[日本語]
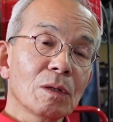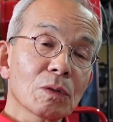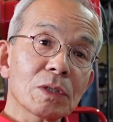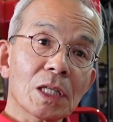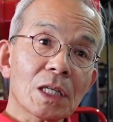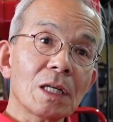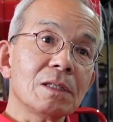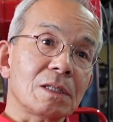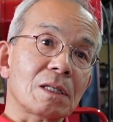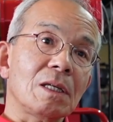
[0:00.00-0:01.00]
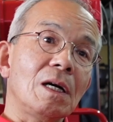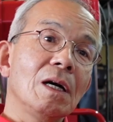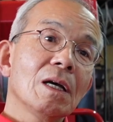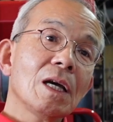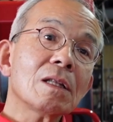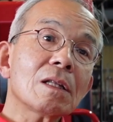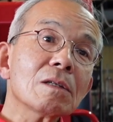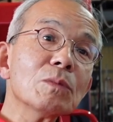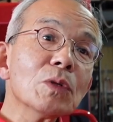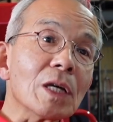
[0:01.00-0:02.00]
当然機械ですから減って
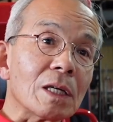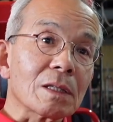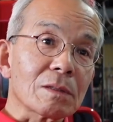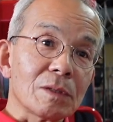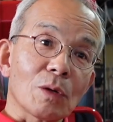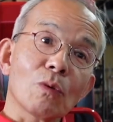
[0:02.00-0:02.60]
いくものは減っていくんで、